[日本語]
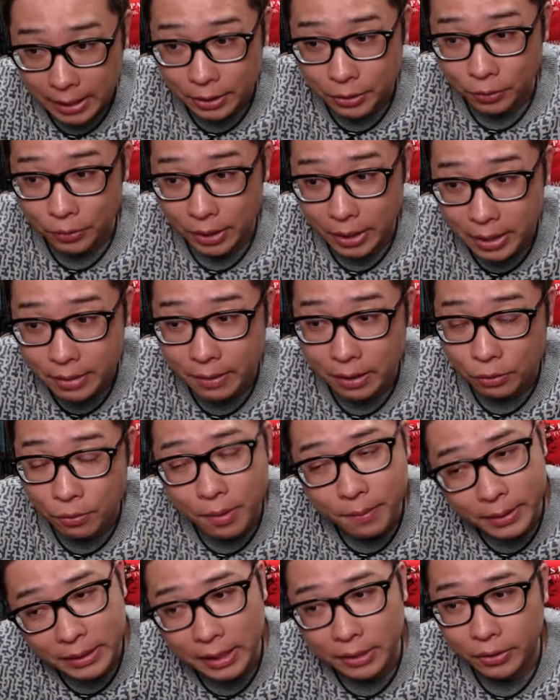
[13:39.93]
基本的には上
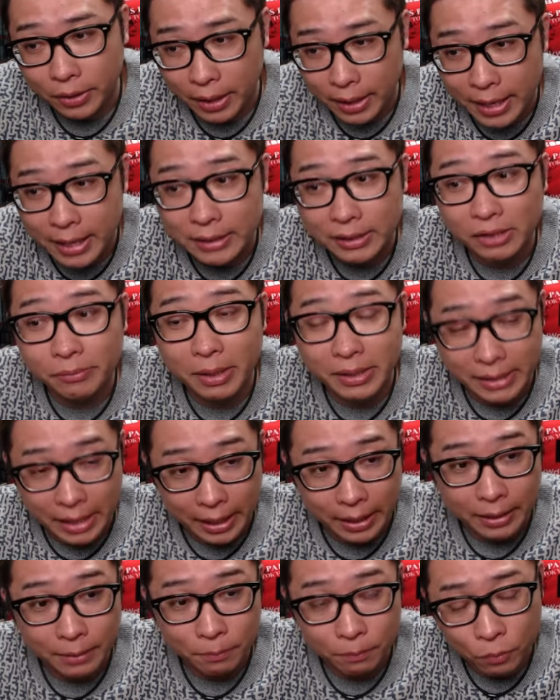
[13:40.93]
目線というかレンジ目
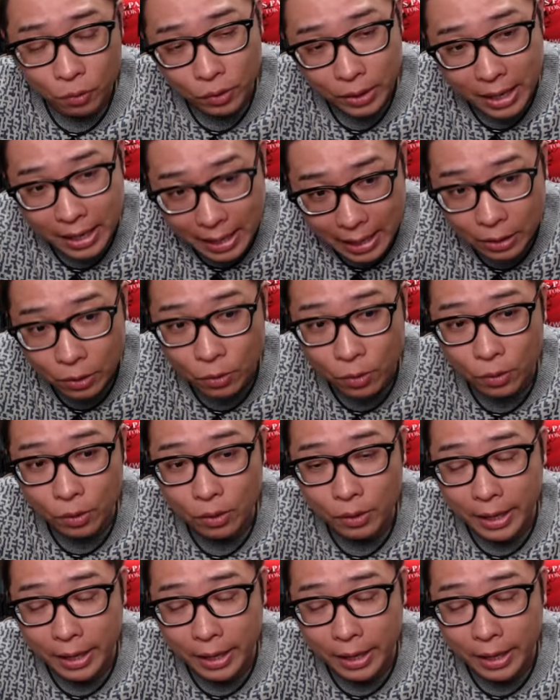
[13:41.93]
線の中の、